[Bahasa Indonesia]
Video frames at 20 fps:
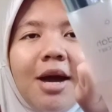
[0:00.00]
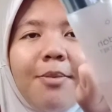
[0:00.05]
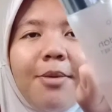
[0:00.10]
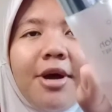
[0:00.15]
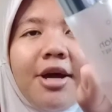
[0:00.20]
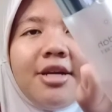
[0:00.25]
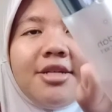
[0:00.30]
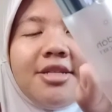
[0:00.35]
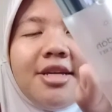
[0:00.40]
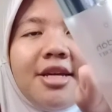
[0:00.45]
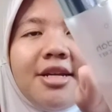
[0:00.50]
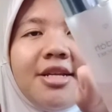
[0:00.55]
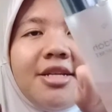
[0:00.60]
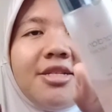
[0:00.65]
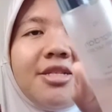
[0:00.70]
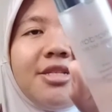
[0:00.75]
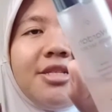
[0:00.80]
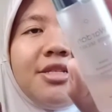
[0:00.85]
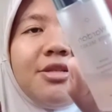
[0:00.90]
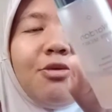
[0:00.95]
apa
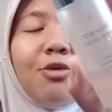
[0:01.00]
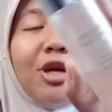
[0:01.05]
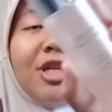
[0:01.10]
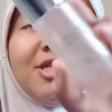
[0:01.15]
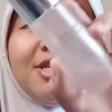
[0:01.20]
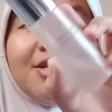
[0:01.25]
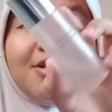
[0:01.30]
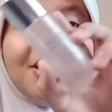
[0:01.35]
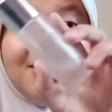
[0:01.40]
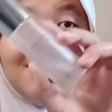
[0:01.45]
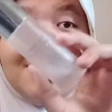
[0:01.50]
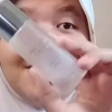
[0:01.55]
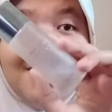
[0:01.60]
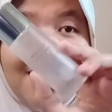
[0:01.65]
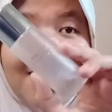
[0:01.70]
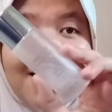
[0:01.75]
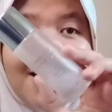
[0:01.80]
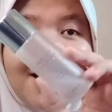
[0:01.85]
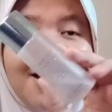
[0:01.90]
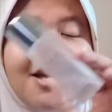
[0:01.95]
series white
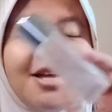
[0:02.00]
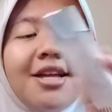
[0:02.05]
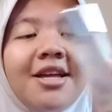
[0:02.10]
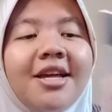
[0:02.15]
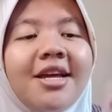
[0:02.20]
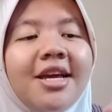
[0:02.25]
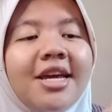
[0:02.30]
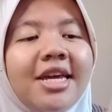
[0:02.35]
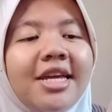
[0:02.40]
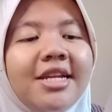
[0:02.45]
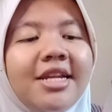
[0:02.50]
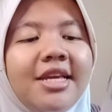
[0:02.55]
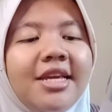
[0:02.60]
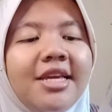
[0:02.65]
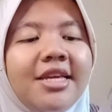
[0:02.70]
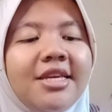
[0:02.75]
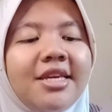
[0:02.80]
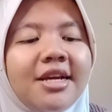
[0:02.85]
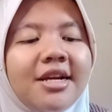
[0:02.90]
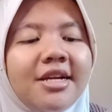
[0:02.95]
secretnya ini
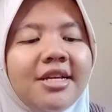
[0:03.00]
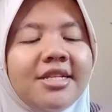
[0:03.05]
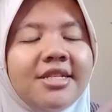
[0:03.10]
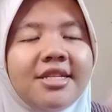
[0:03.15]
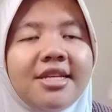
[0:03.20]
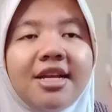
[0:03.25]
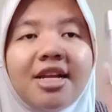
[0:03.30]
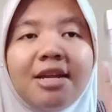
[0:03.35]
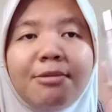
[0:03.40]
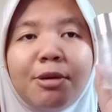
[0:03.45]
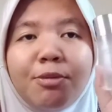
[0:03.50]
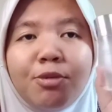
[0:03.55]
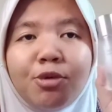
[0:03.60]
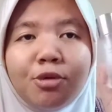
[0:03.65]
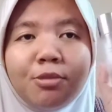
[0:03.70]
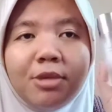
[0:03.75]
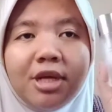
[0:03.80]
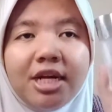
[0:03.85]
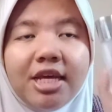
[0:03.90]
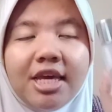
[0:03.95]
yang isinya
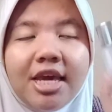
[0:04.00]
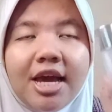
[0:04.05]
50 mili